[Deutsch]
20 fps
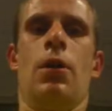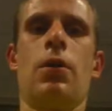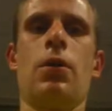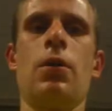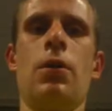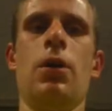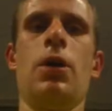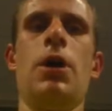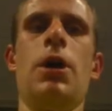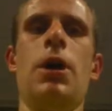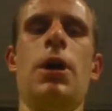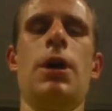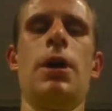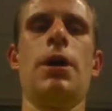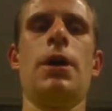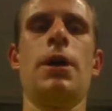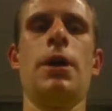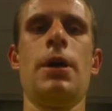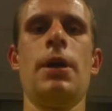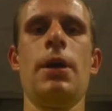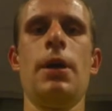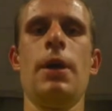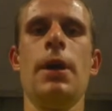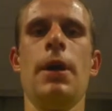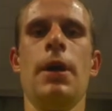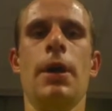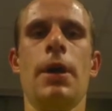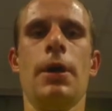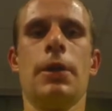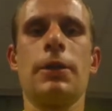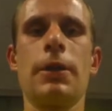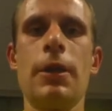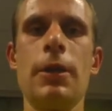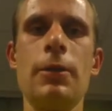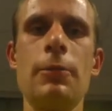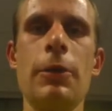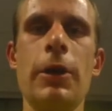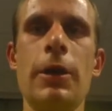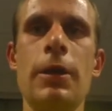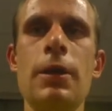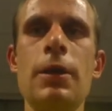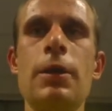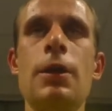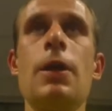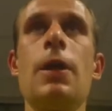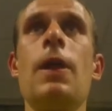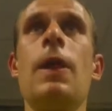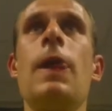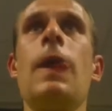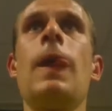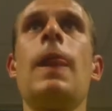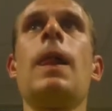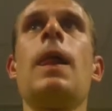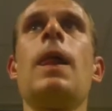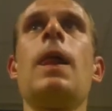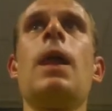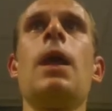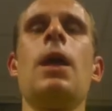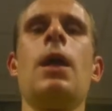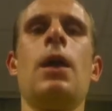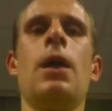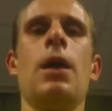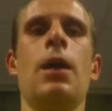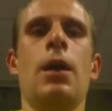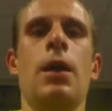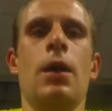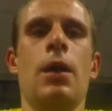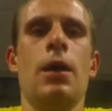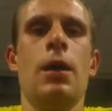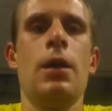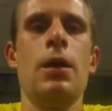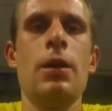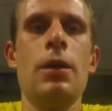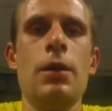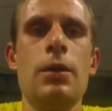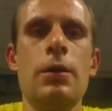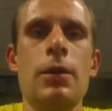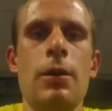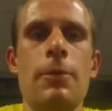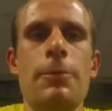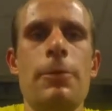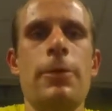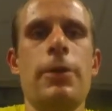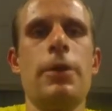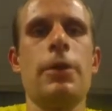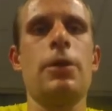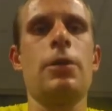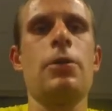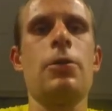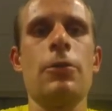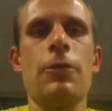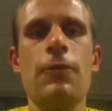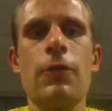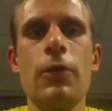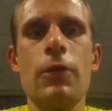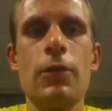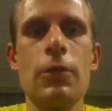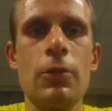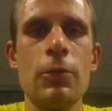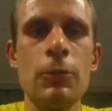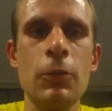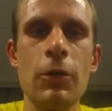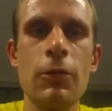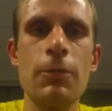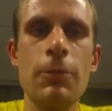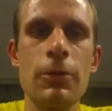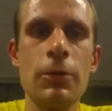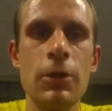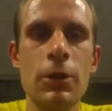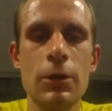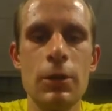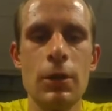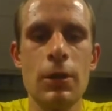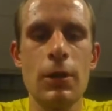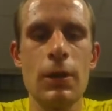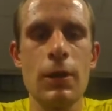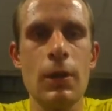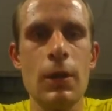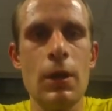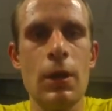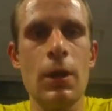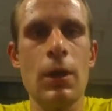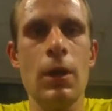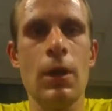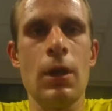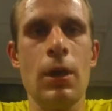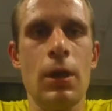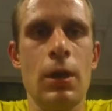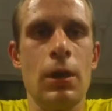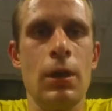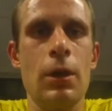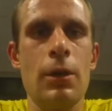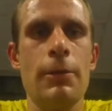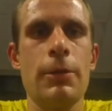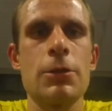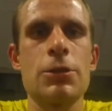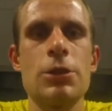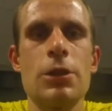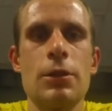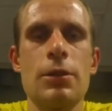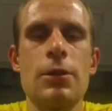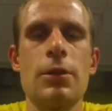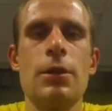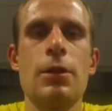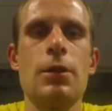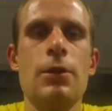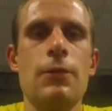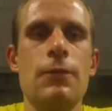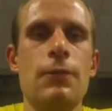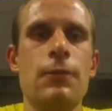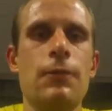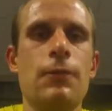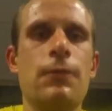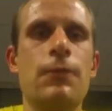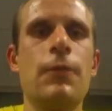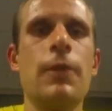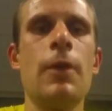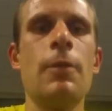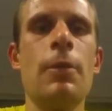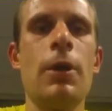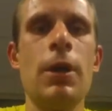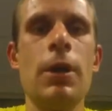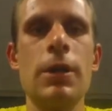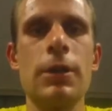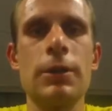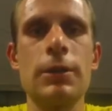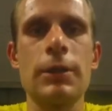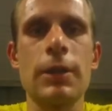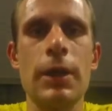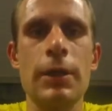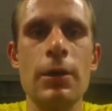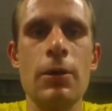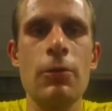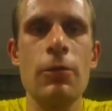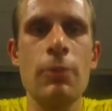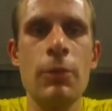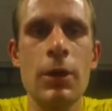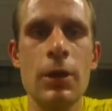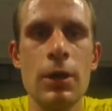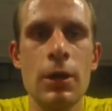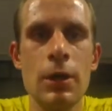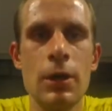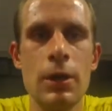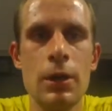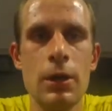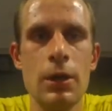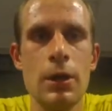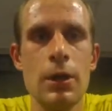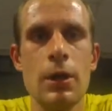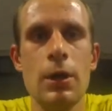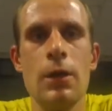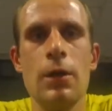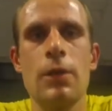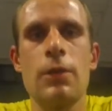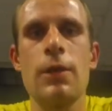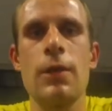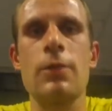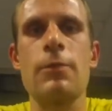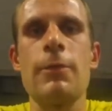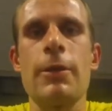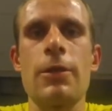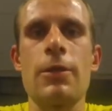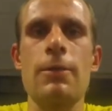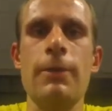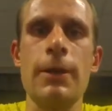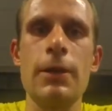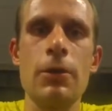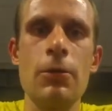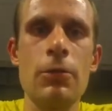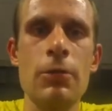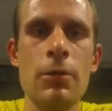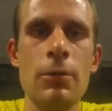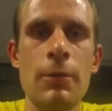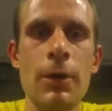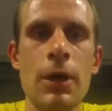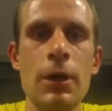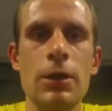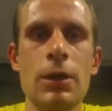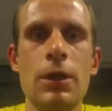So, Training beendet. Ich habe kurzfristig umdisponiert. Ich habe anstatt 4x3000 Meter 6x2000 gemacht.